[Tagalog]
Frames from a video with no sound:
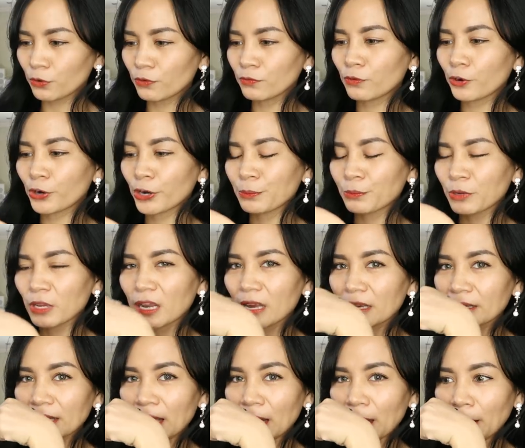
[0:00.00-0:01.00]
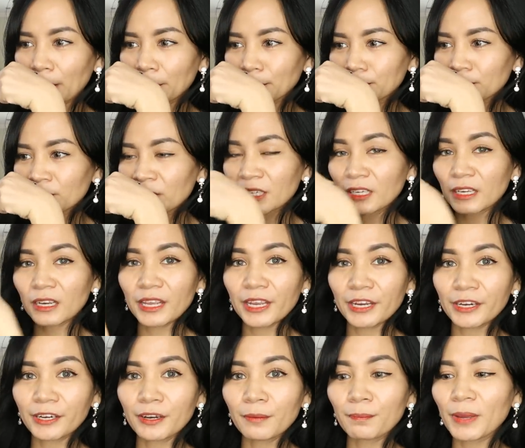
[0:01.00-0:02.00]
yung formula niya,
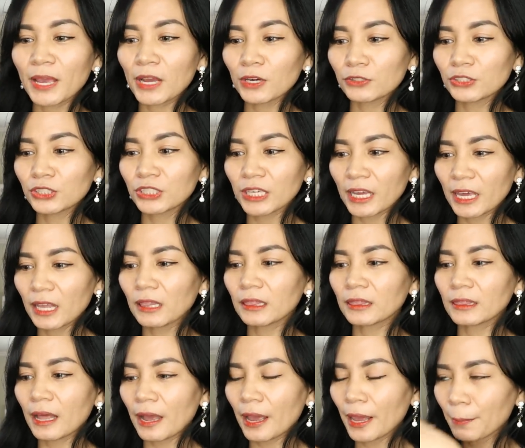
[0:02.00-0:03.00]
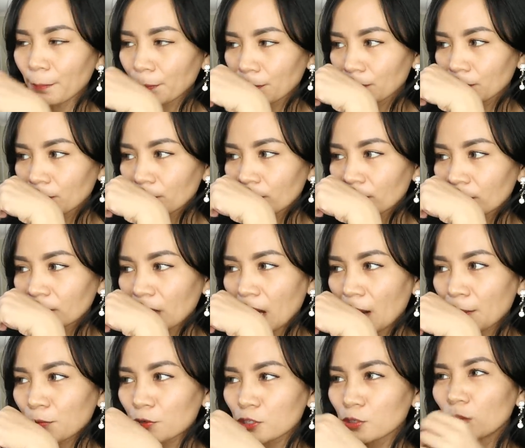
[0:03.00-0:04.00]
clear pero gel type.
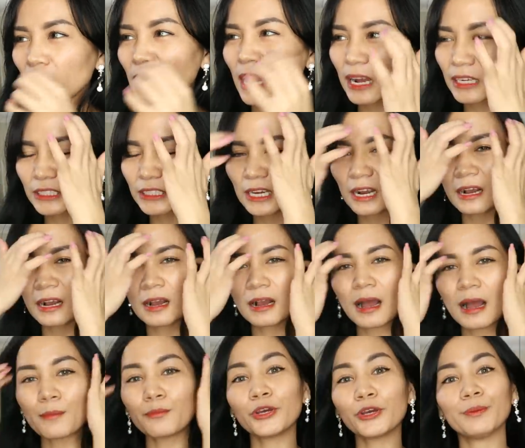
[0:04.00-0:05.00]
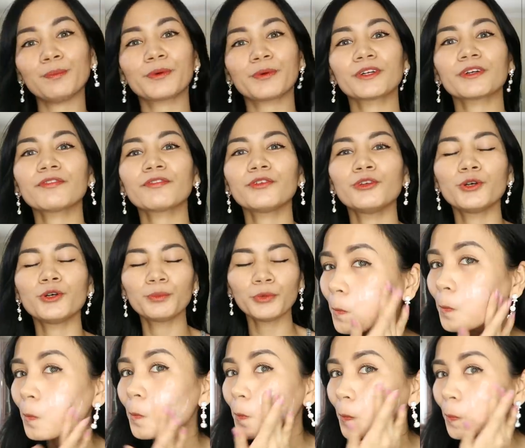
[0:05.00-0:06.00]
Tapos wala siyang amoy
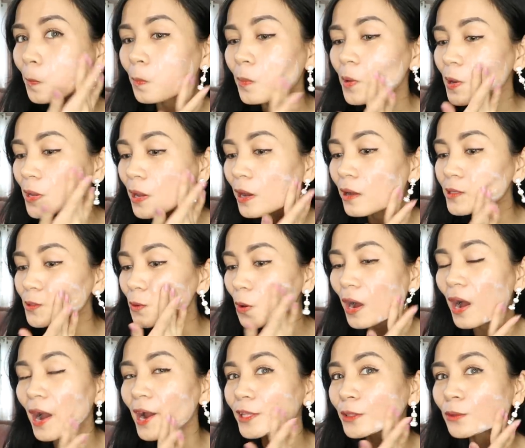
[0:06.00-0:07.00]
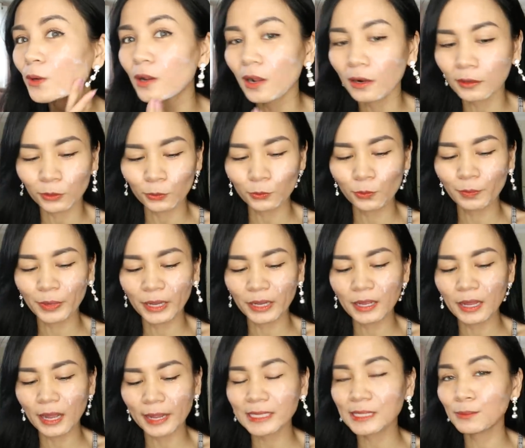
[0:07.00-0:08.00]
perfume. Ayan. So kahit walang
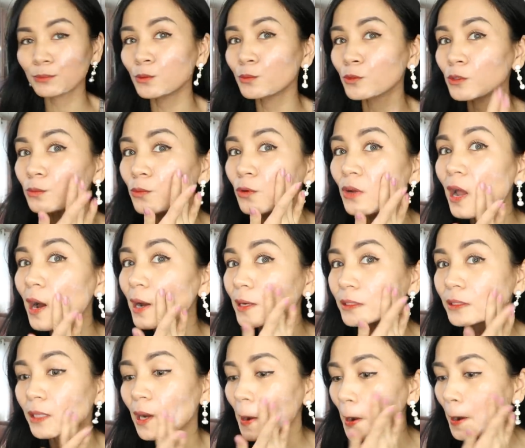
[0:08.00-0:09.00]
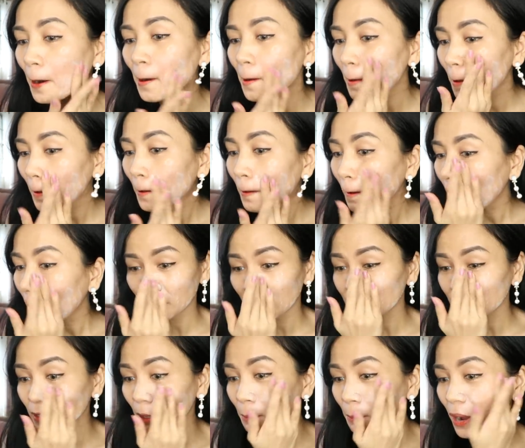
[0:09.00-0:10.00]
tubig guys, bumubula siya. Hindi
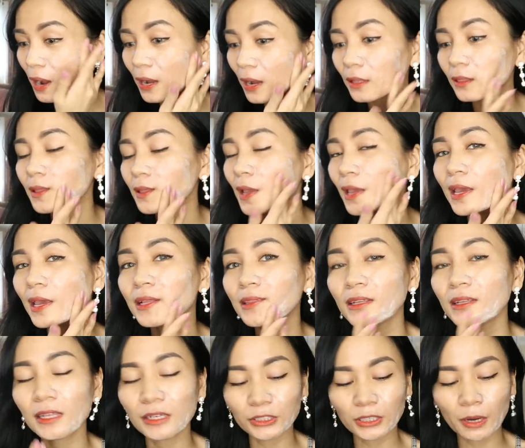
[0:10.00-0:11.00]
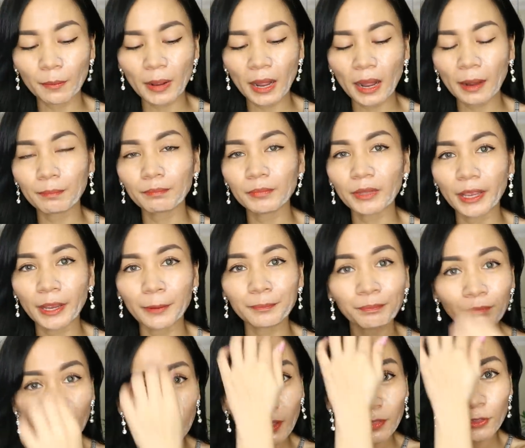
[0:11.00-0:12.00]
din siya makate, hindi din siya mahapde.
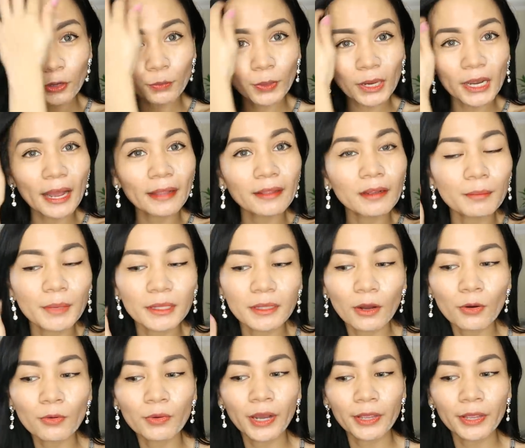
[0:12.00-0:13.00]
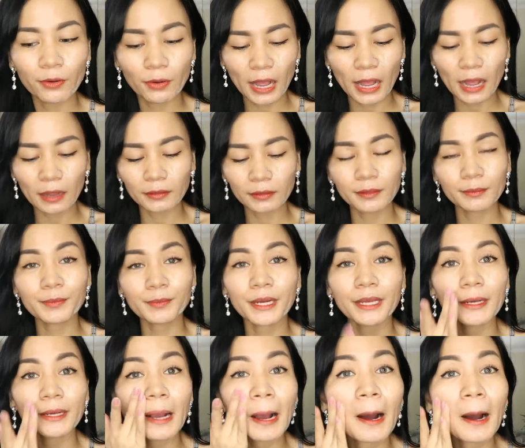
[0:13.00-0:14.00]
Though wala naman ako ngayong acne
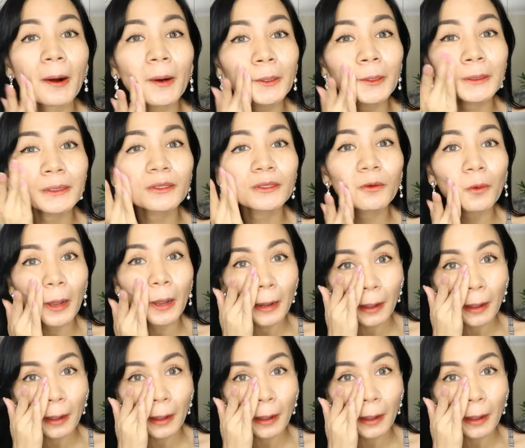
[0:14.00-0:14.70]
breakout, so